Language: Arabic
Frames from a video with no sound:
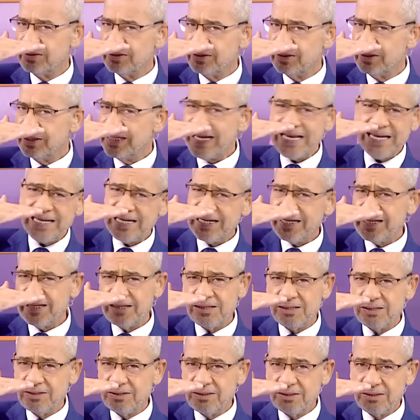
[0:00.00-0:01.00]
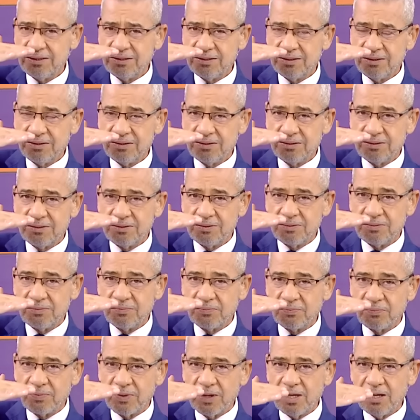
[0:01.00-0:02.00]
لا لا انا ما اعرف شو
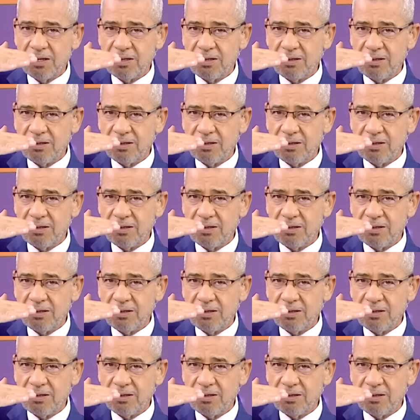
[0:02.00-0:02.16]
بس